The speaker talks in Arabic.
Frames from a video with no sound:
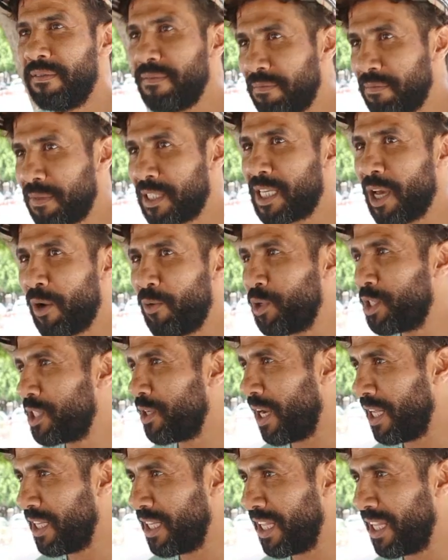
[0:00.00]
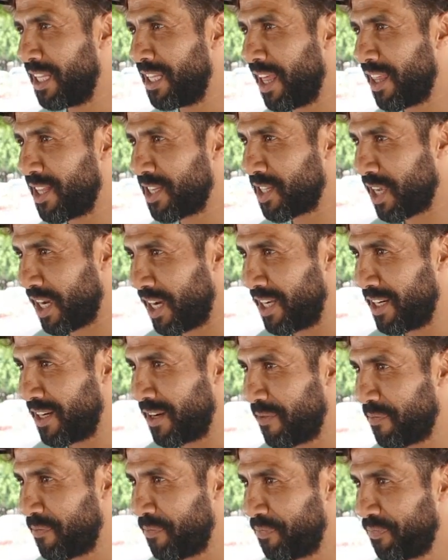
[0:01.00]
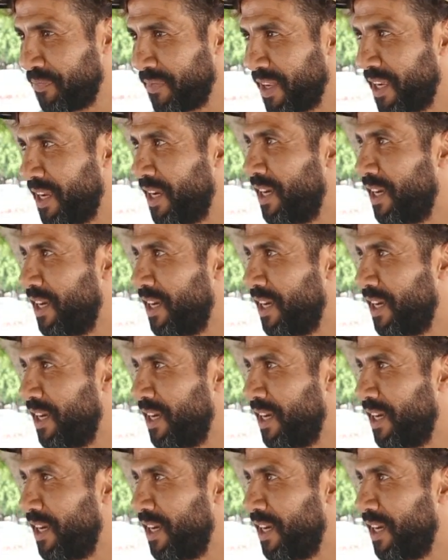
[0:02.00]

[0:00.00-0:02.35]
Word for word: متزوج عندي ثلاثة صغار ان